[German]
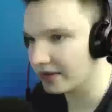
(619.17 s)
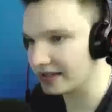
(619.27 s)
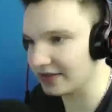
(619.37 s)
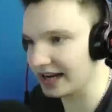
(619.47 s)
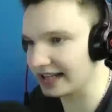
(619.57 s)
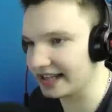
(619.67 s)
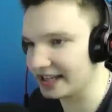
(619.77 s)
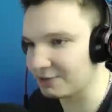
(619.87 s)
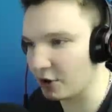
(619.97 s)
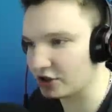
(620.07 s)
Wir sind wieder hier.
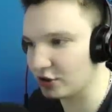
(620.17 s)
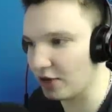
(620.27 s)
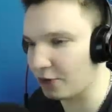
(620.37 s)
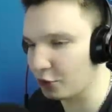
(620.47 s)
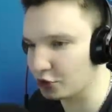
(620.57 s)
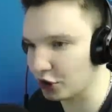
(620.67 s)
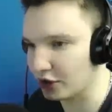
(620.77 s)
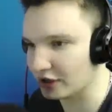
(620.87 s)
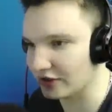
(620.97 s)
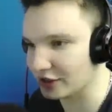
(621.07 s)
Ich bräuchte nur ein Flugzeug
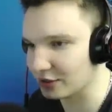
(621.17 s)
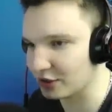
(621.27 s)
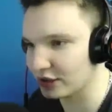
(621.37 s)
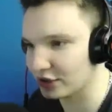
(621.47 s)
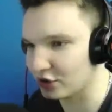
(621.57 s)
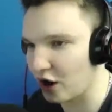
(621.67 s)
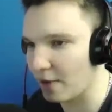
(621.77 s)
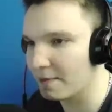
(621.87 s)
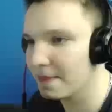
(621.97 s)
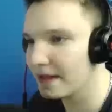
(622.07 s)
oder sowas, um hier
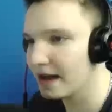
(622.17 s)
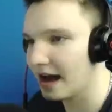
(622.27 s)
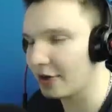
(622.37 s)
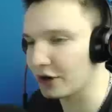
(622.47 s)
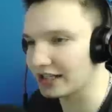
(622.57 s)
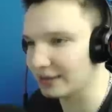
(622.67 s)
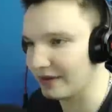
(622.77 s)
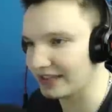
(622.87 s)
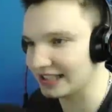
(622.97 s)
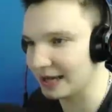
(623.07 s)
runterzukommen. Ah, oder ich nehme
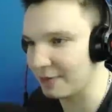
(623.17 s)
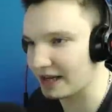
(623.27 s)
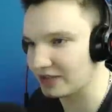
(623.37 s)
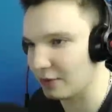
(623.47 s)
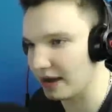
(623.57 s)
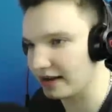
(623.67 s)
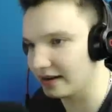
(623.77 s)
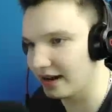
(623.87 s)
einfach die Treppe eins von beiden.